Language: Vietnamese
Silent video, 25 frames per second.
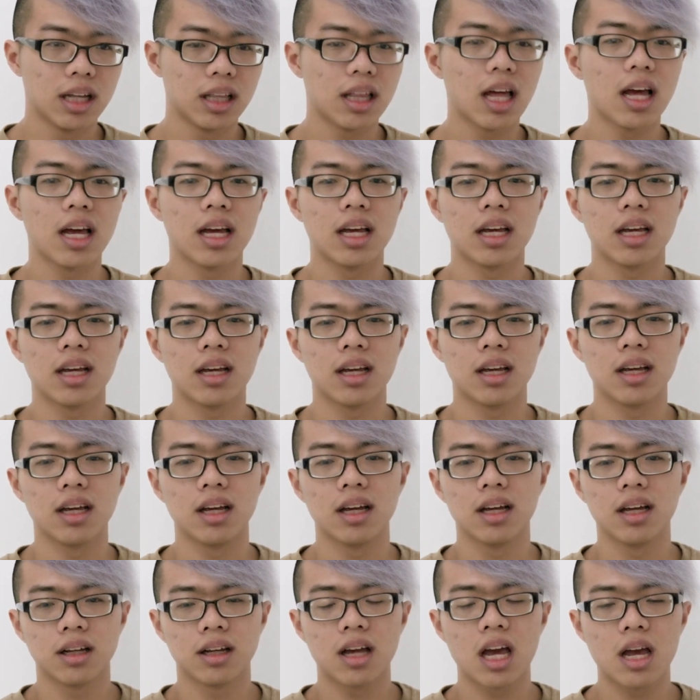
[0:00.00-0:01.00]
Thì
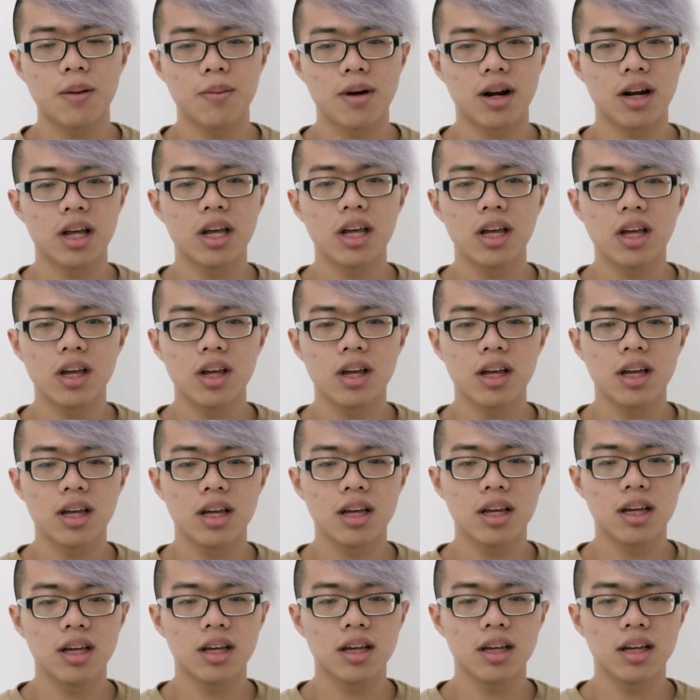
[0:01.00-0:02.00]
khi mà
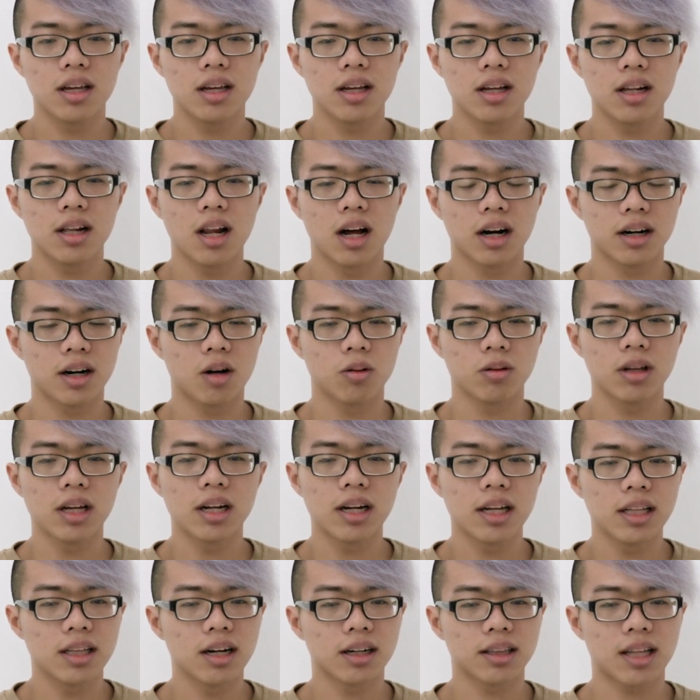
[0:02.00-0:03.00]
lần đầu tiên
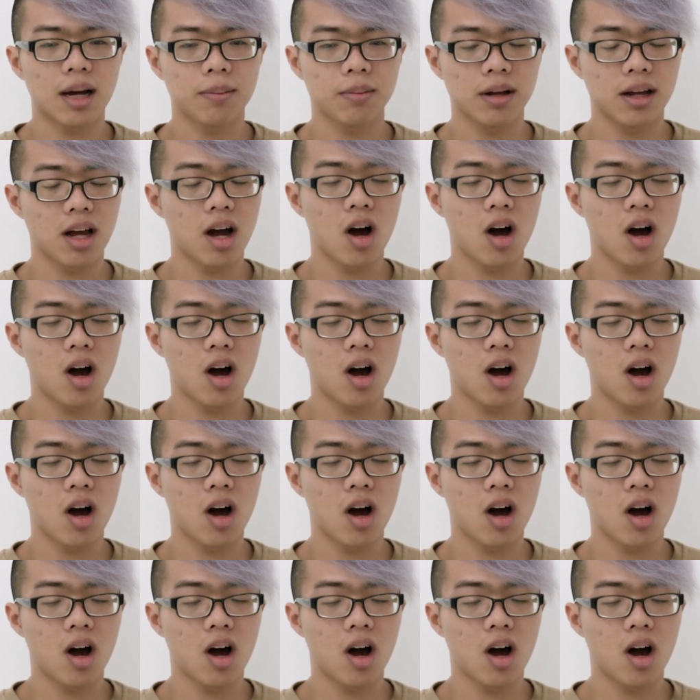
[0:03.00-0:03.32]
đi thực tập thì